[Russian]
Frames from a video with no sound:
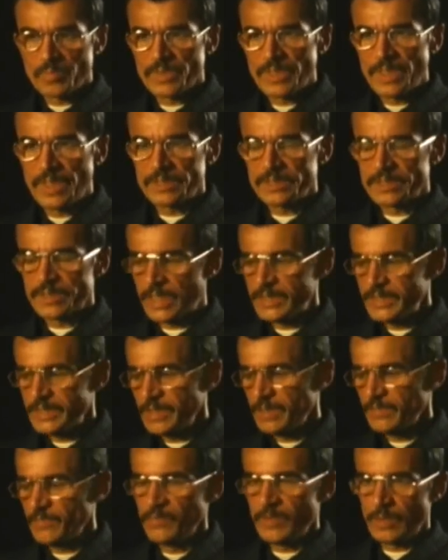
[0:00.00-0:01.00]
Я
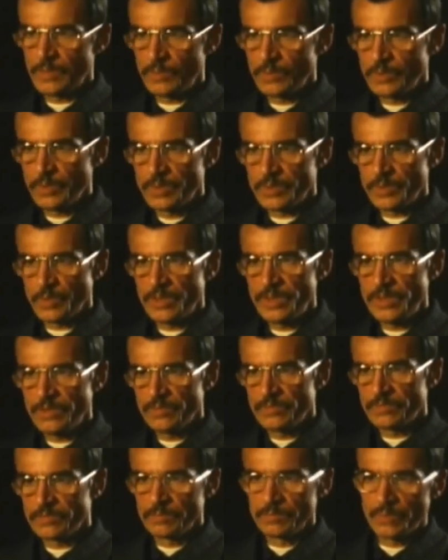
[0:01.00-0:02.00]
соскочил, вырвал у него эту
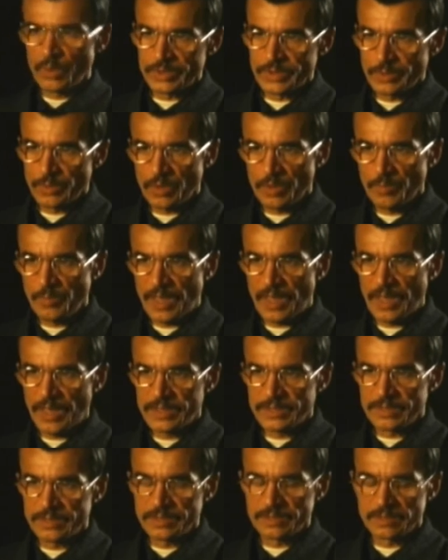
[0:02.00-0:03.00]
книгу, бросил ее в
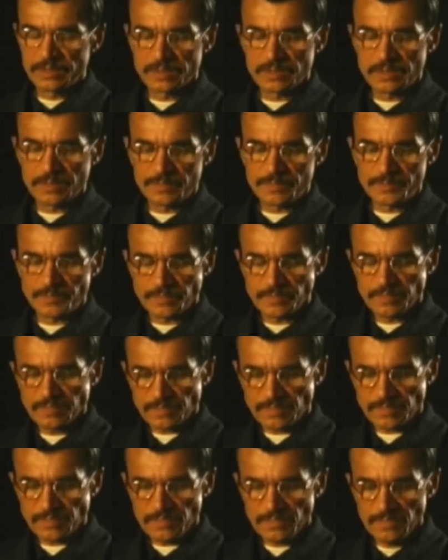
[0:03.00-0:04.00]
параж.
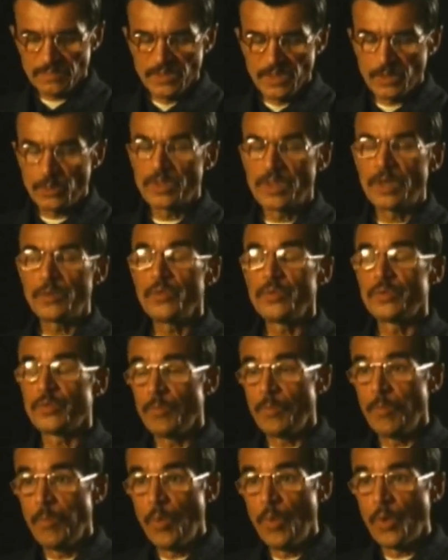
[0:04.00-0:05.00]
Я говорю, какой
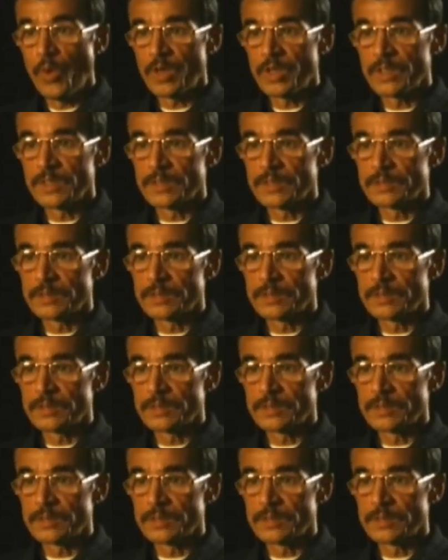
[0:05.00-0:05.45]
Бог?